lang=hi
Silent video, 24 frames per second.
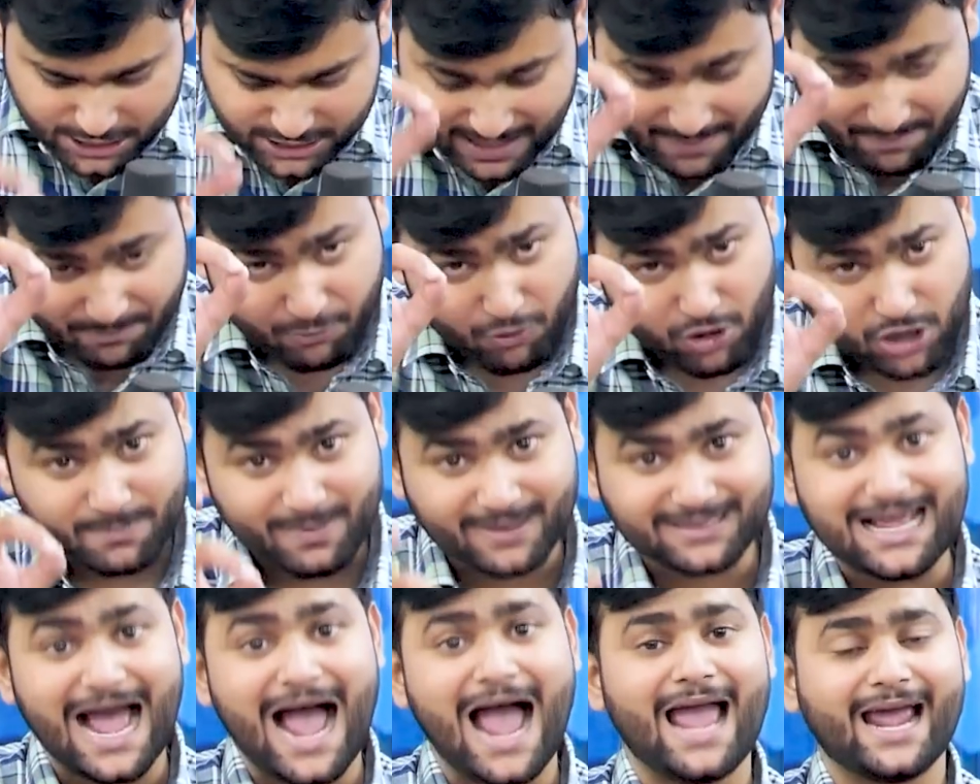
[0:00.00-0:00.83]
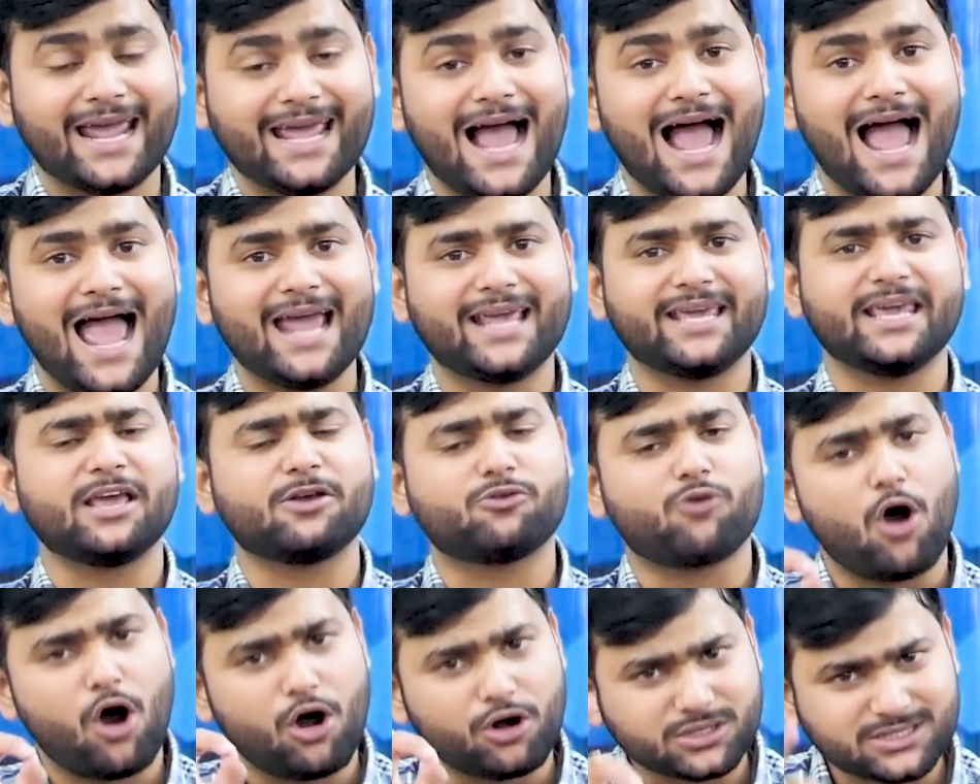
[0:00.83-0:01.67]
सब कुछ बताया गया है कि
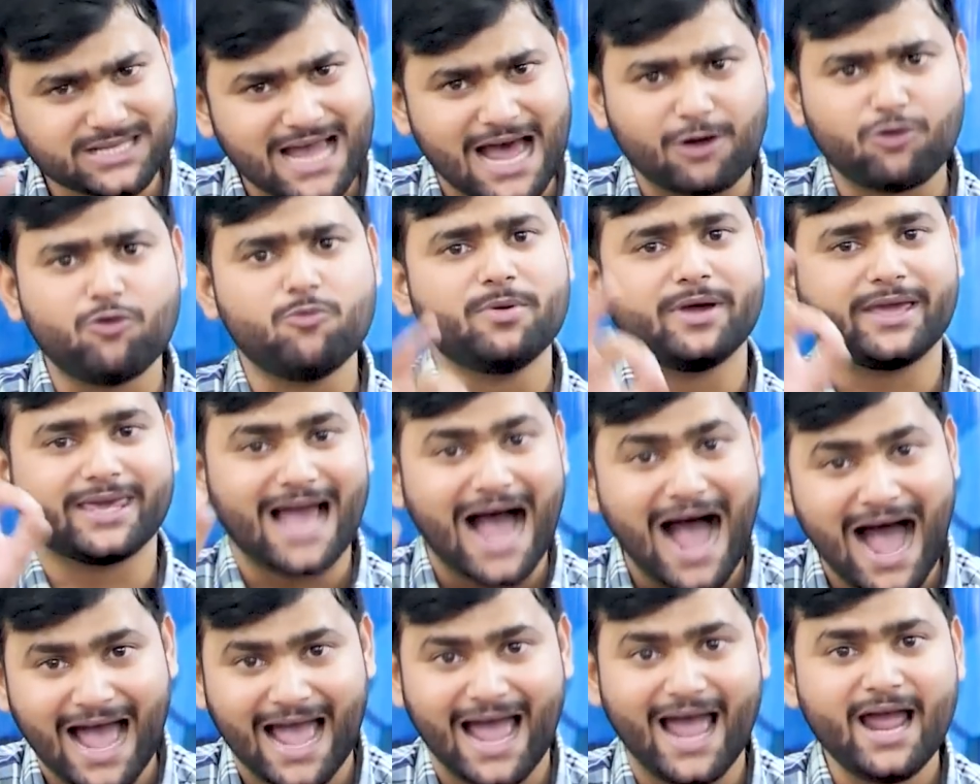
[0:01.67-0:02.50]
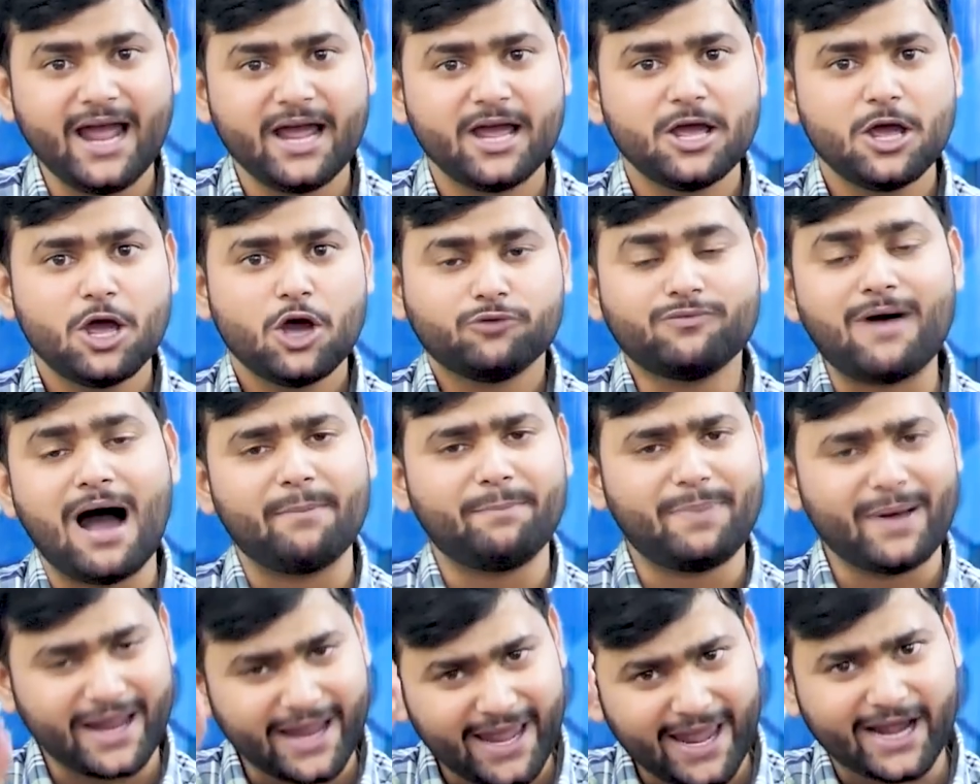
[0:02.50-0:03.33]
कौन सा रूम क्या है वहां
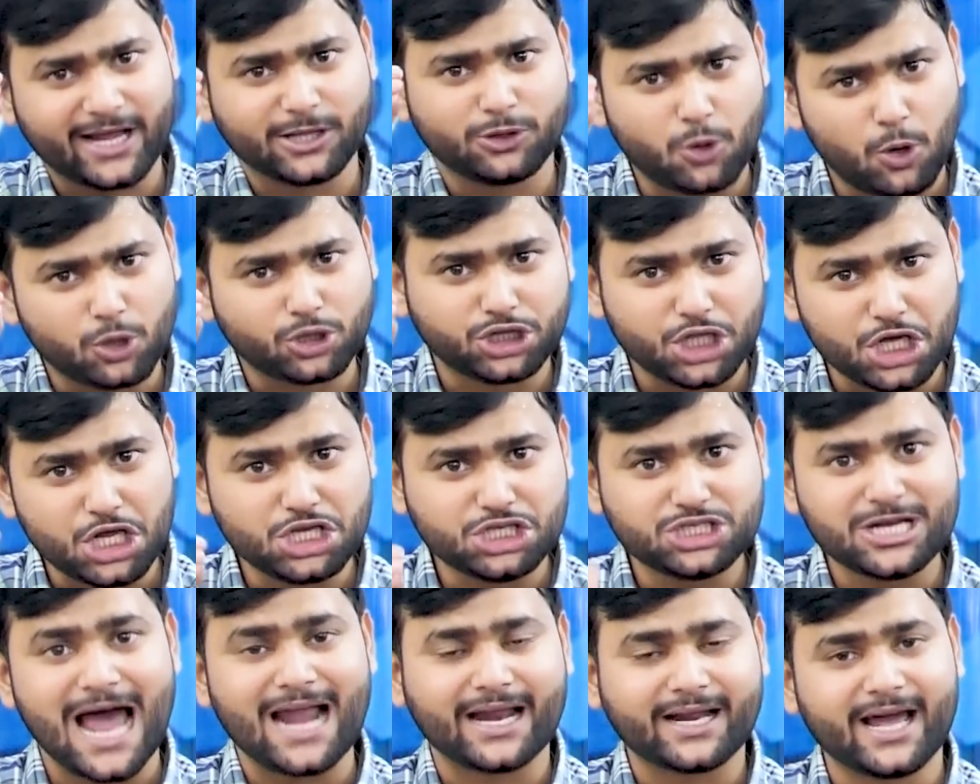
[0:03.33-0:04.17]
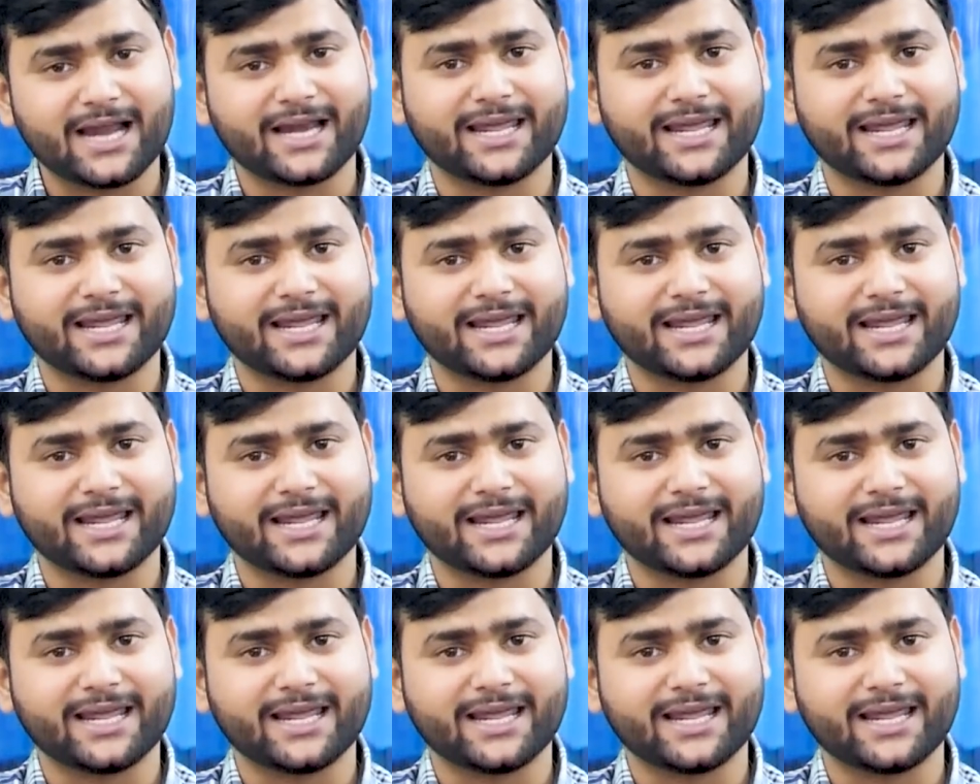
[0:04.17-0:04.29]
पर एक दो तीन चार